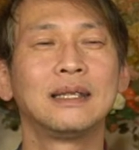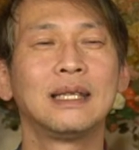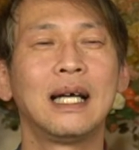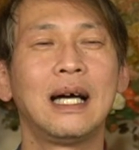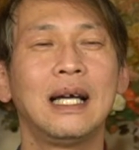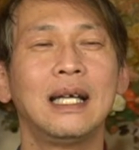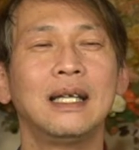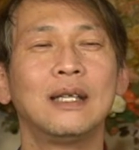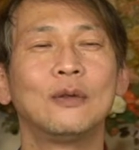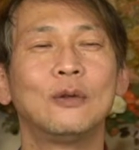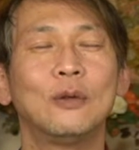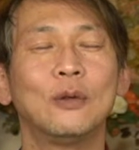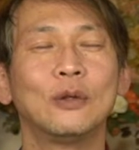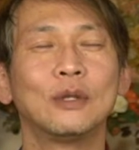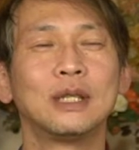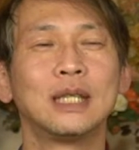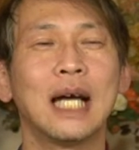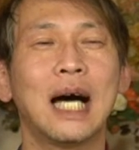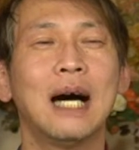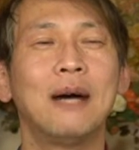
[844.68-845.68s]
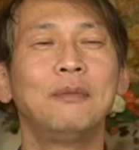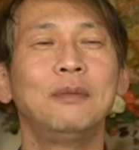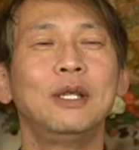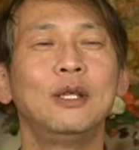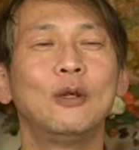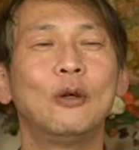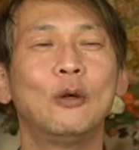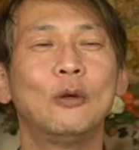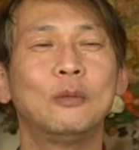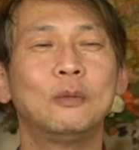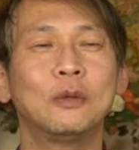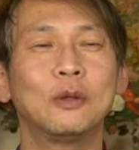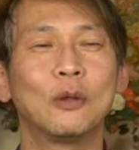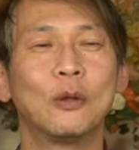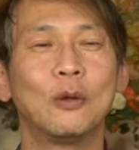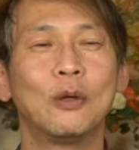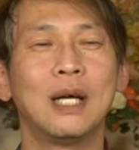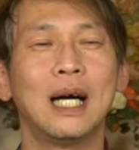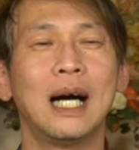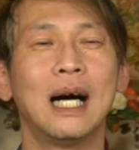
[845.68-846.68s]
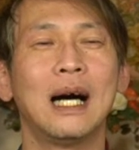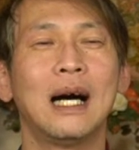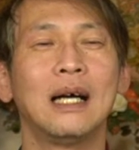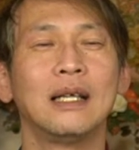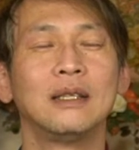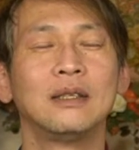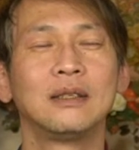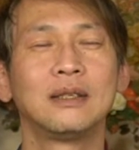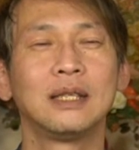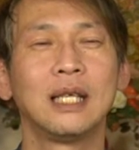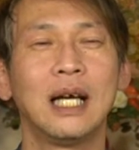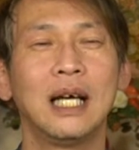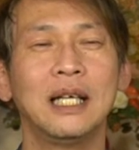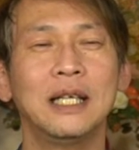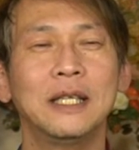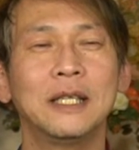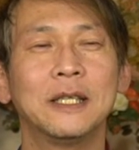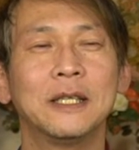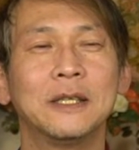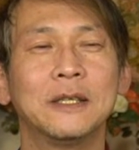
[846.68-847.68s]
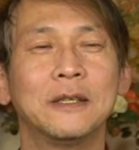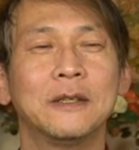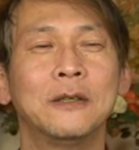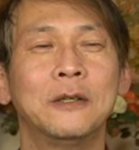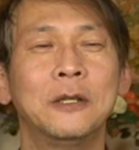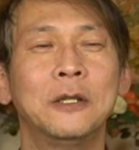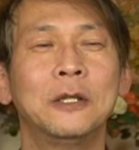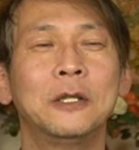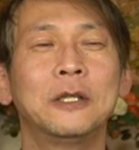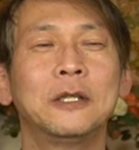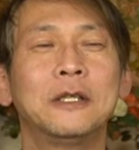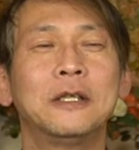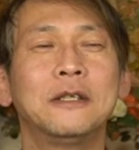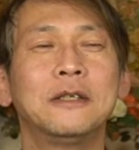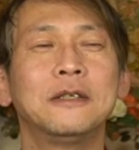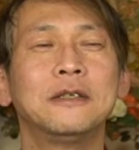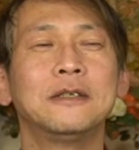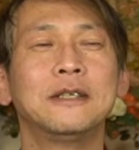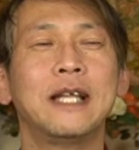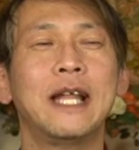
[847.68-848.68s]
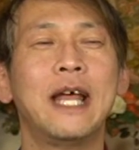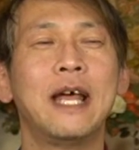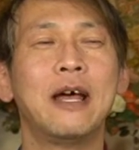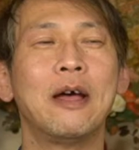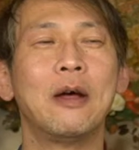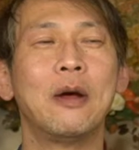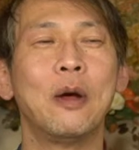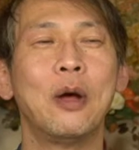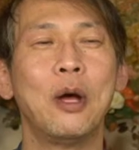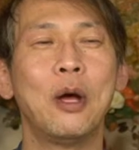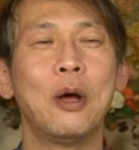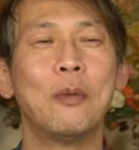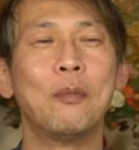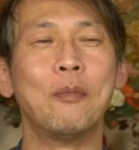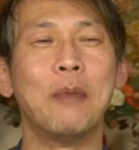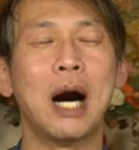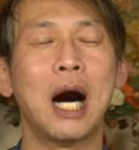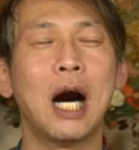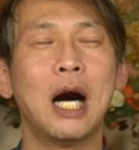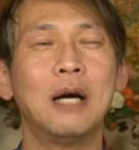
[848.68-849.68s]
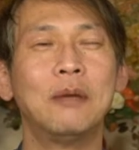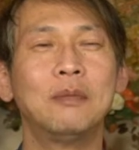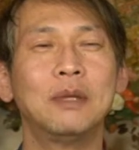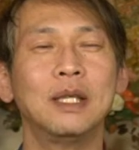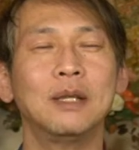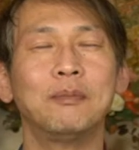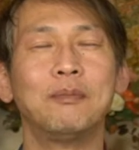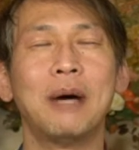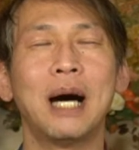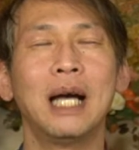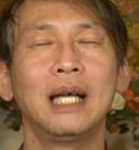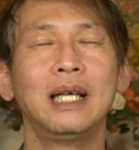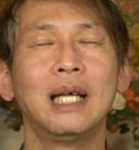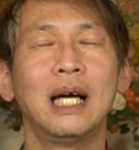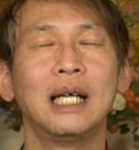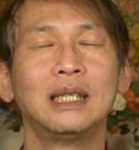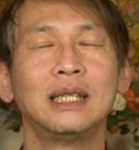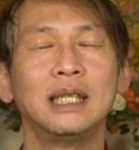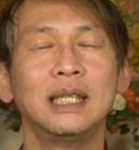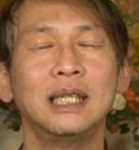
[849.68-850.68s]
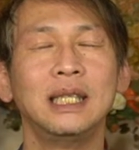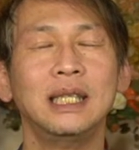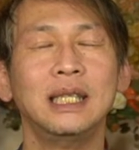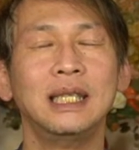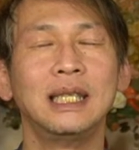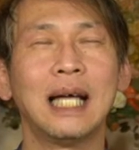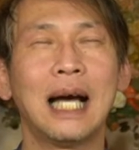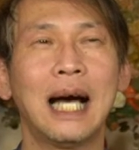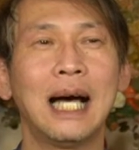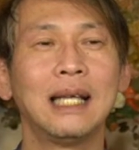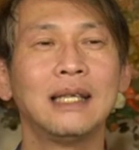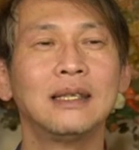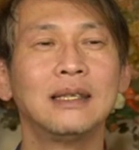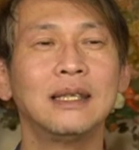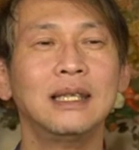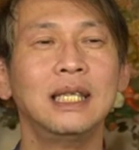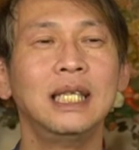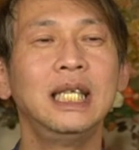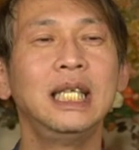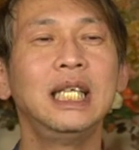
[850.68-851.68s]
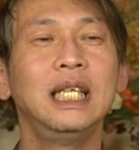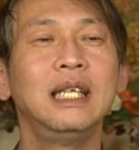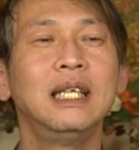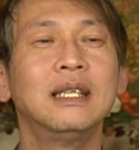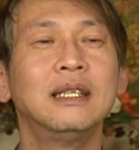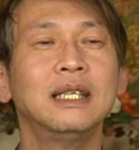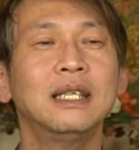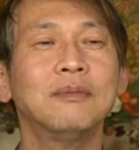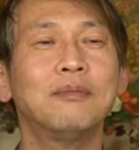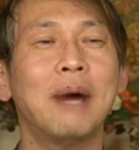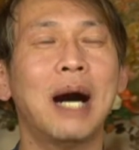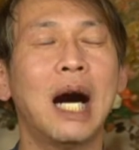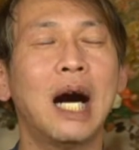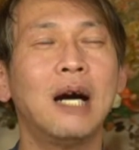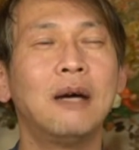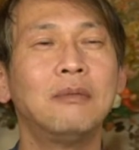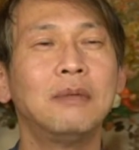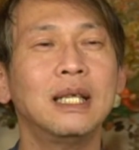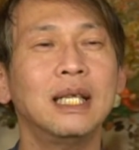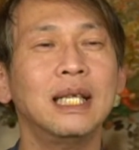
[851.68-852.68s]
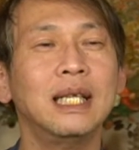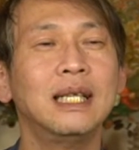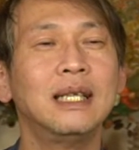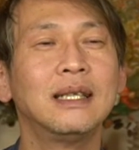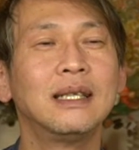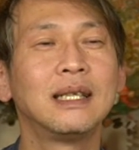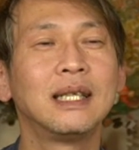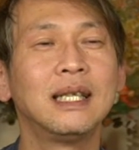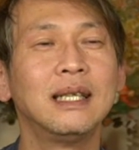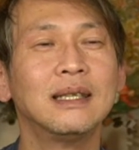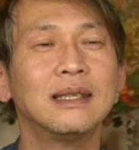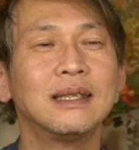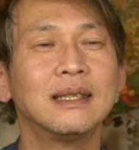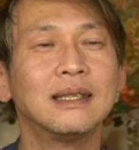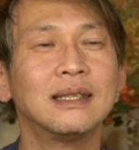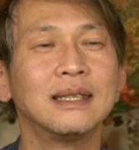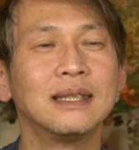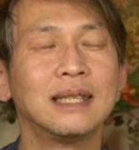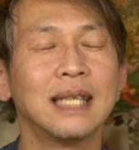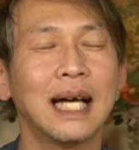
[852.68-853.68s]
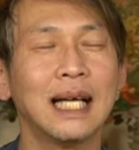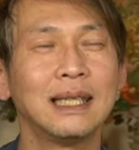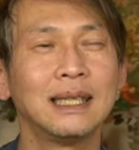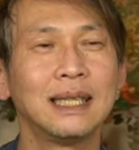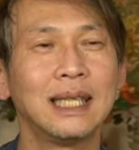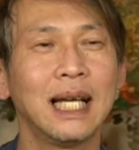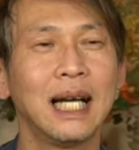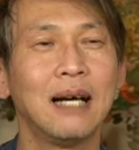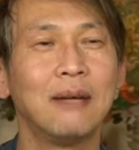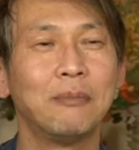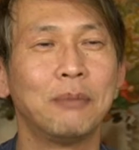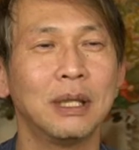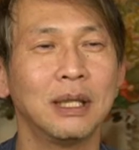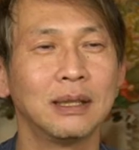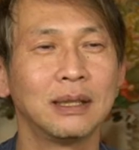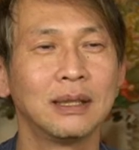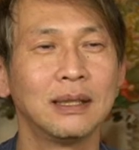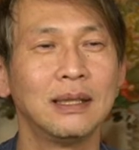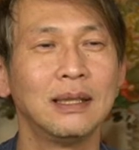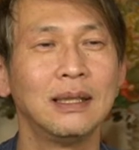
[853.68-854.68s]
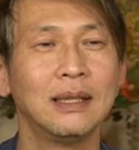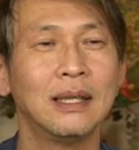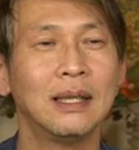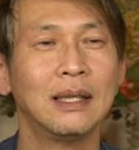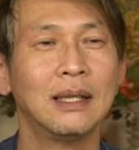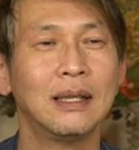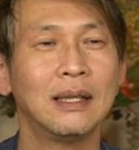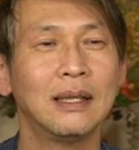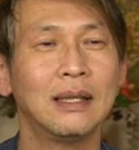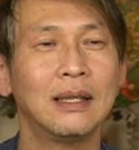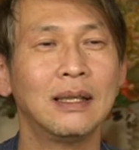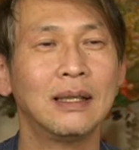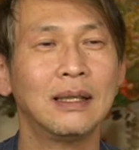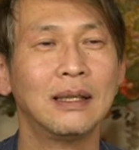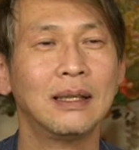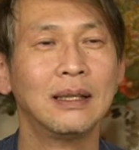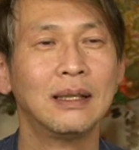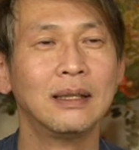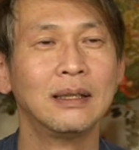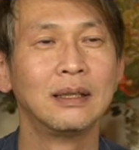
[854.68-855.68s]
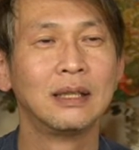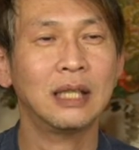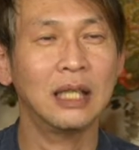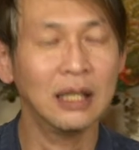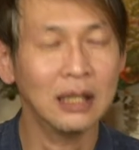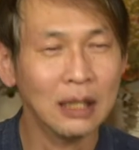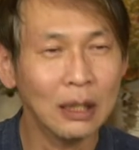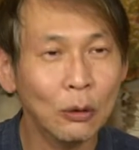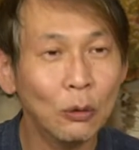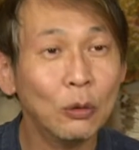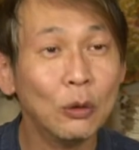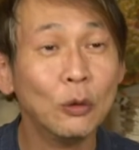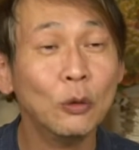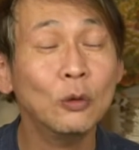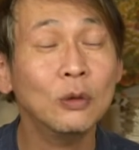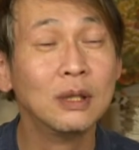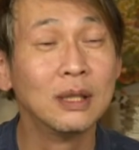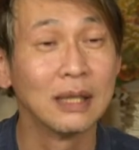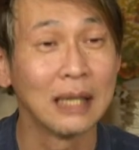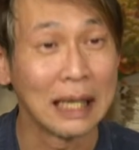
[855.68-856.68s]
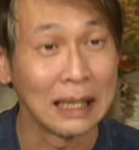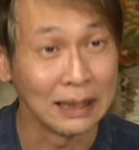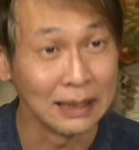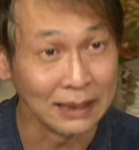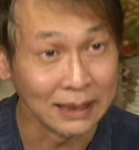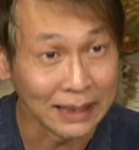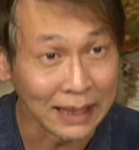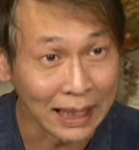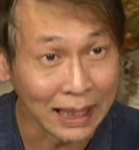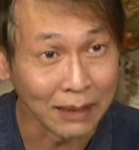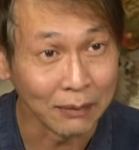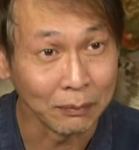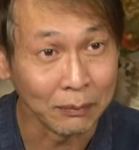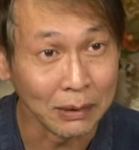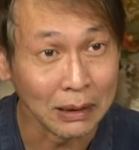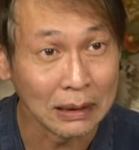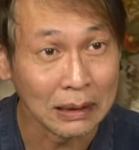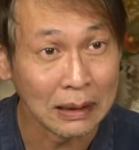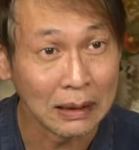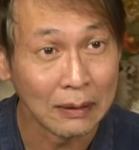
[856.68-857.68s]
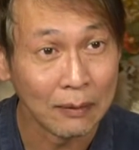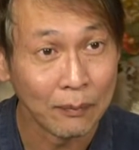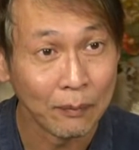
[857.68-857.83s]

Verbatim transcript: 차 있고 자비로움으로 가득 차 있는 그런 내 마음을 봐야지 하는 이런 마음을 일으키는 것 자체가 벌써 더러운 거라는 얘기입니다.